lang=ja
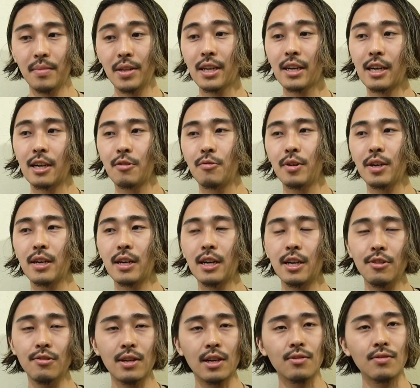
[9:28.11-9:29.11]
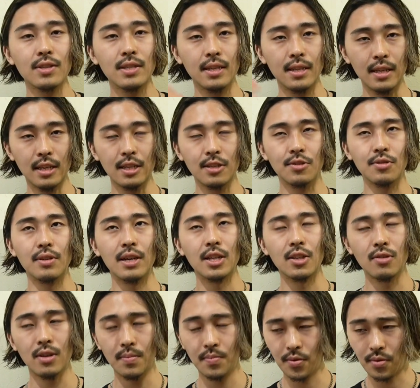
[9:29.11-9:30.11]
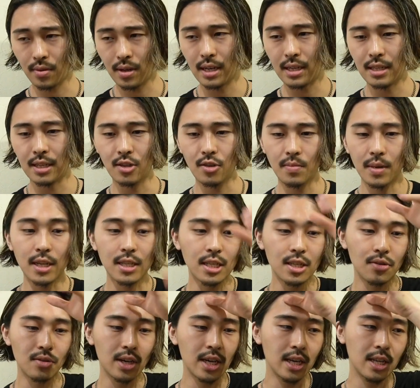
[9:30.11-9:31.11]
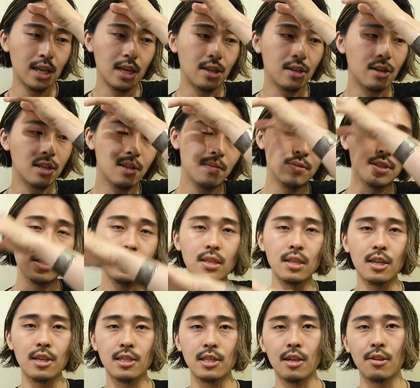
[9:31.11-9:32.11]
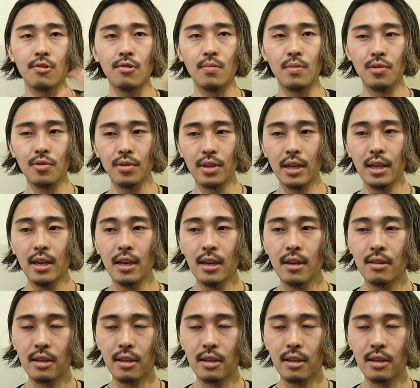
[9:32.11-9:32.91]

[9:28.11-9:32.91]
まあだからこれから留学してね、そういうアントワープとかセントマーチンとか行きたいって方も全然いらっしゃると思うので、